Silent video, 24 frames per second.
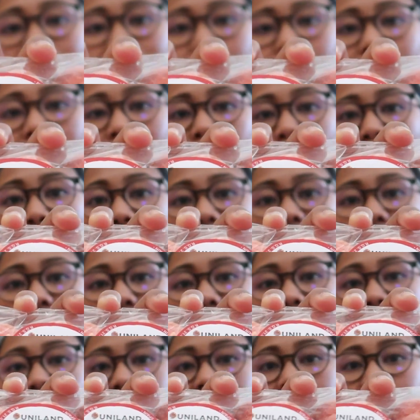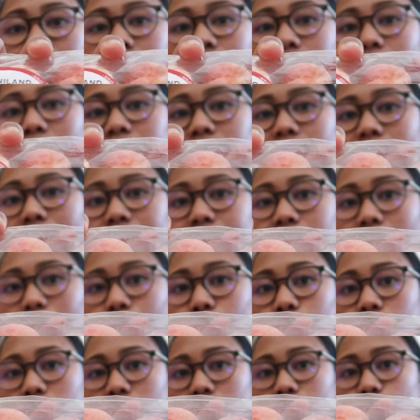apa. Pokoknya yang jelas dia salah
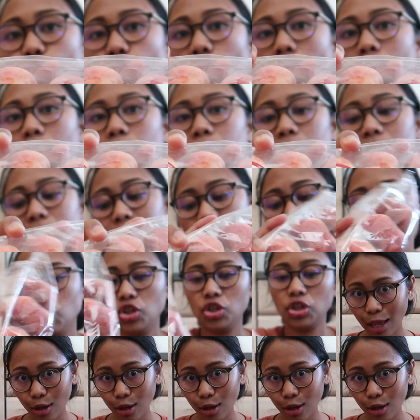satu jenis buah peach.